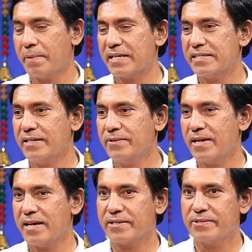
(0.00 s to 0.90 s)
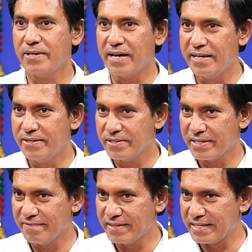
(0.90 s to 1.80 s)
ప్రజలు నాకు ఐదు
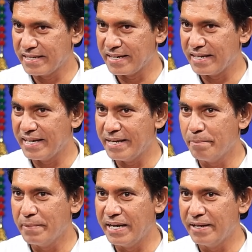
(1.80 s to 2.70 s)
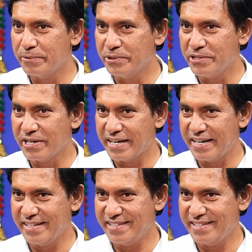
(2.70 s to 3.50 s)
సంవత్సరాల ఎమ్మెల్యే ఉద్యోగాన్ని